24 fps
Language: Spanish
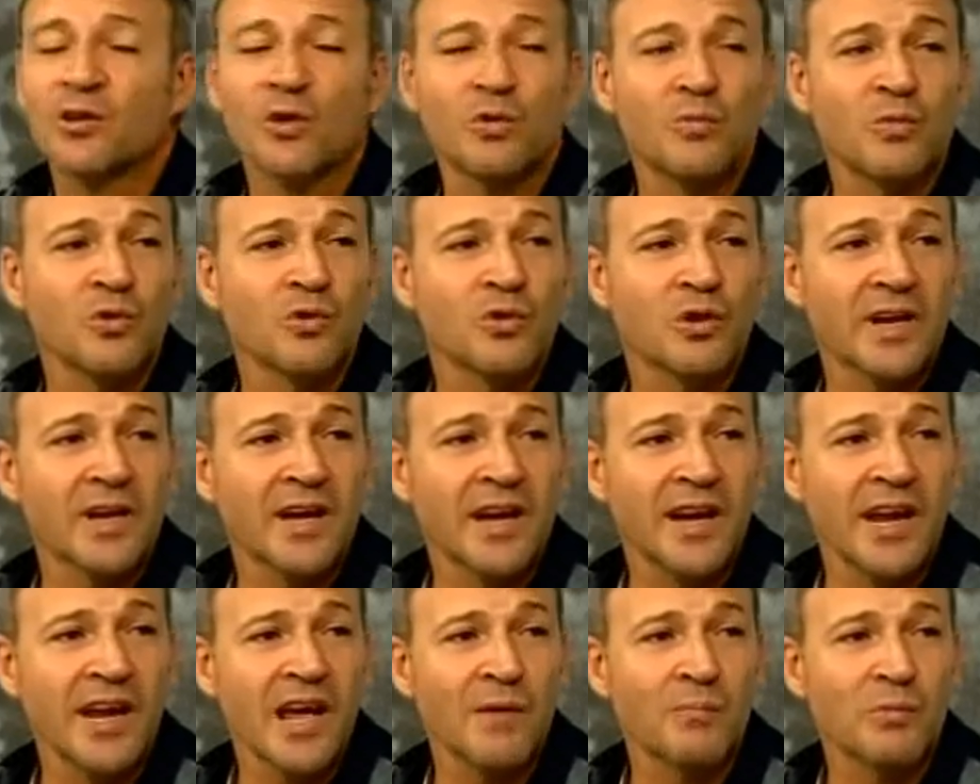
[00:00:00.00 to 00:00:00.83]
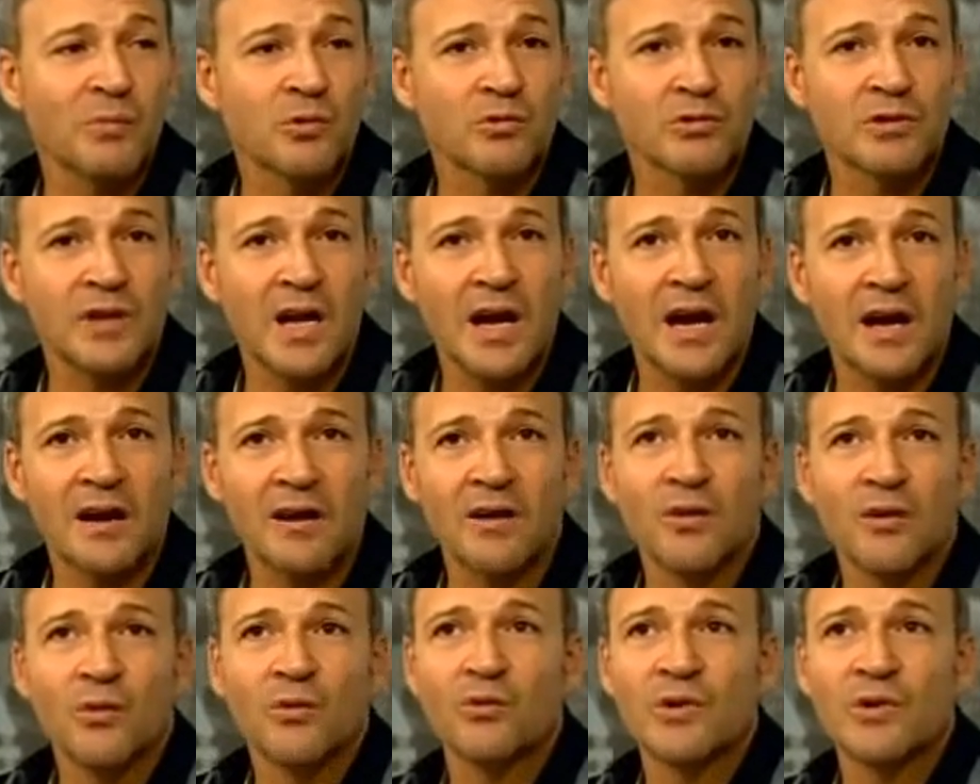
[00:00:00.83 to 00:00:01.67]
todo el mundo se quería
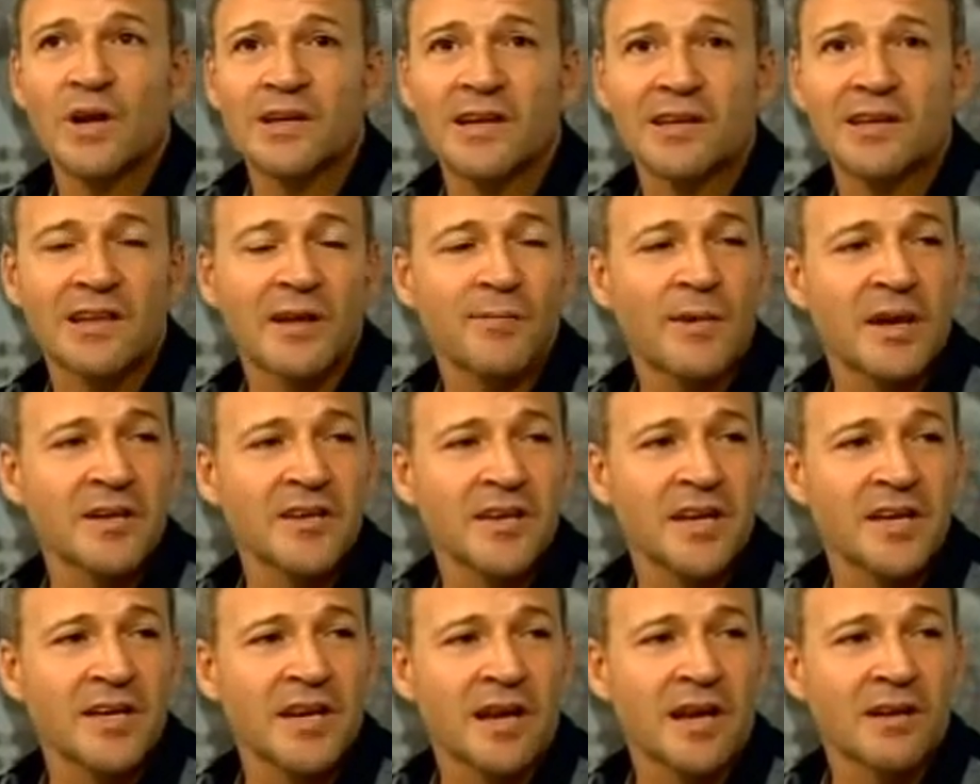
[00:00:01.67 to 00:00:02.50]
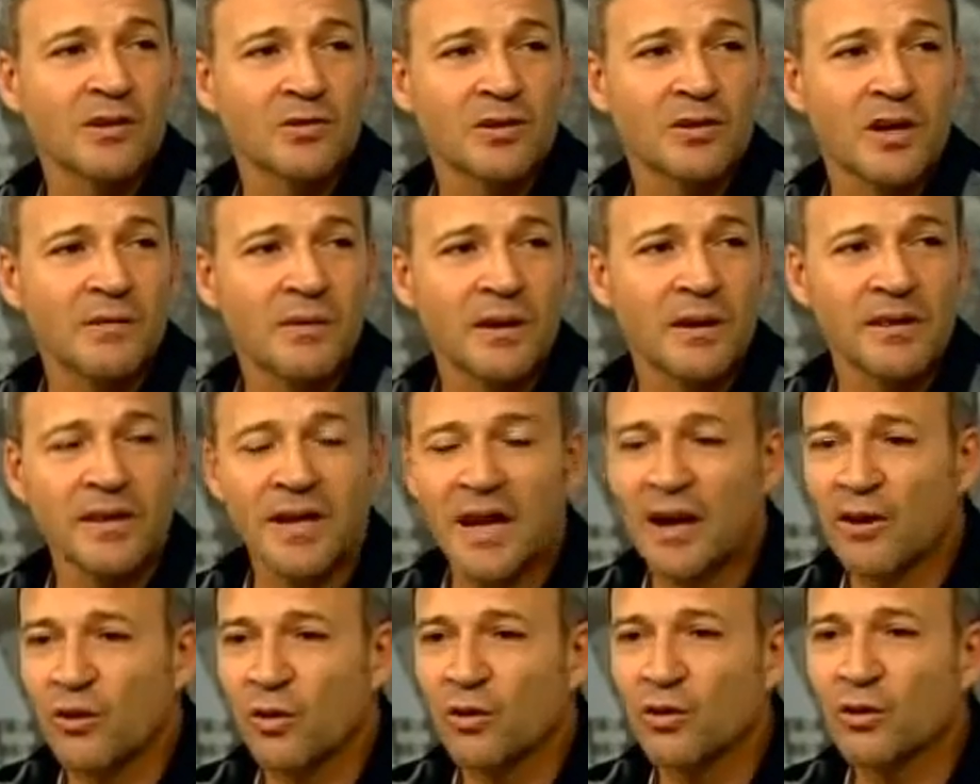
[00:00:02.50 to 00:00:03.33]
apuntar, unas estaban llenas, otras vacías. No.